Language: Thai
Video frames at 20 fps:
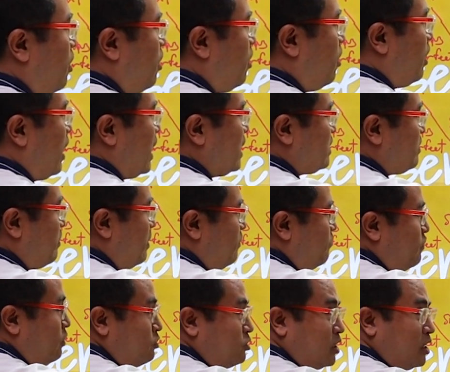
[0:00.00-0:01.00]
ก็อาจจะเป็น
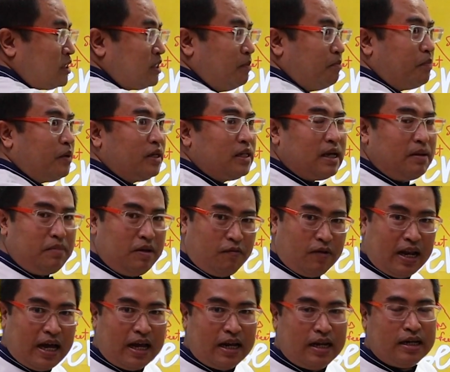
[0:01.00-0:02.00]
future simple ถ้ามี
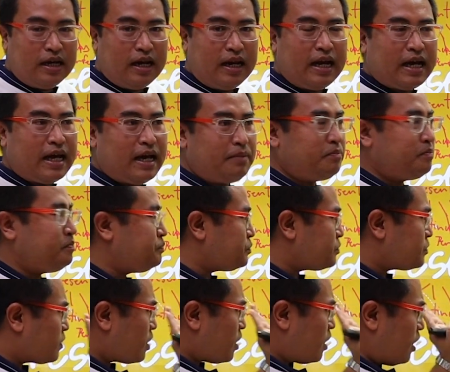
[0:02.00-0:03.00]
เวลาเหลือนะครับ
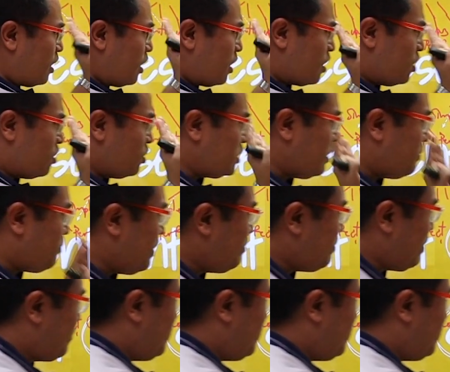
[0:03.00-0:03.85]
ก็จะเป็นแบ